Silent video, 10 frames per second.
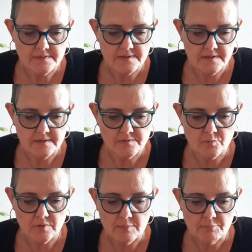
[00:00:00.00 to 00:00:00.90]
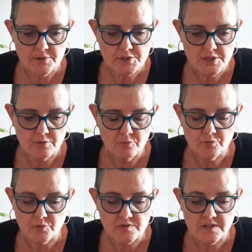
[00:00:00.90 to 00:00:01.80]
C'est ce qu'on n'aime pas chez
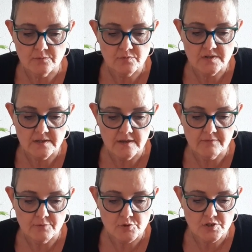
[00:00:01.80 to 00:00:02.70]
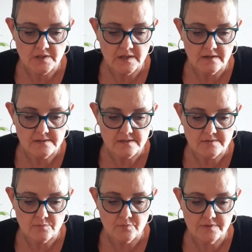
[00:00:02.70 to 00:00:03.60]
l'autre, ce qui nous énerve en général, c'est
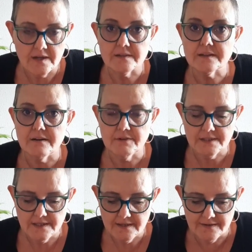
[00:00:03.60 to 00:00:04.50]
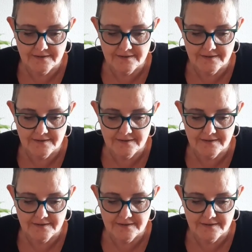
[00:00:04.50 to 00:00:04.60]
ce qu'on a à travailler.